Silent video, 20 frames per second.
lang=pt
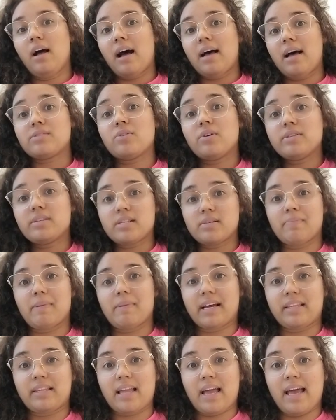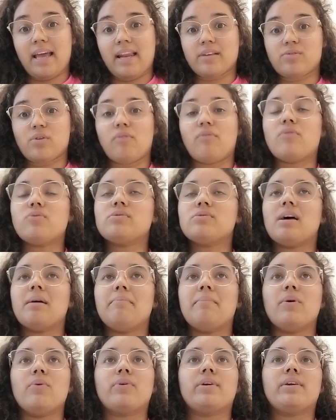As nossas bactérias só vão
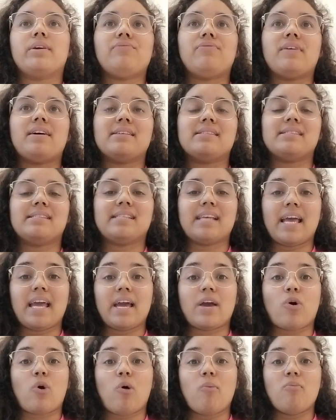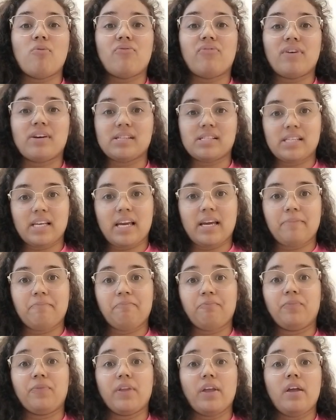saber o que fazer, como fazer,
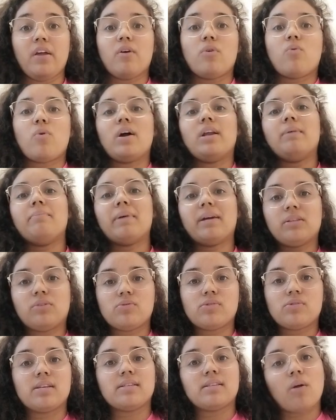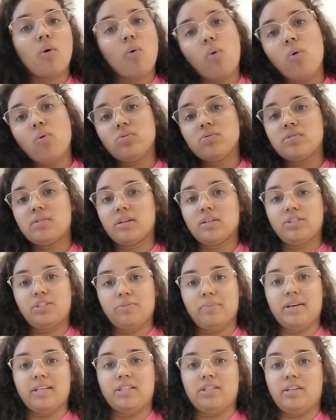com alimentos que estão
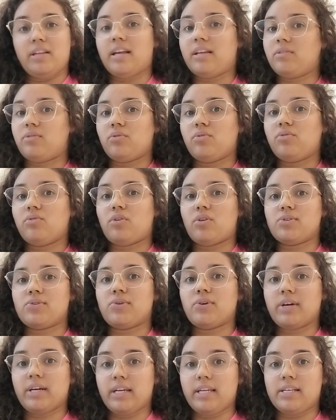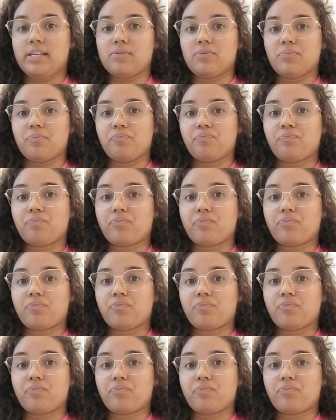constantemente dentro do nosso organismo.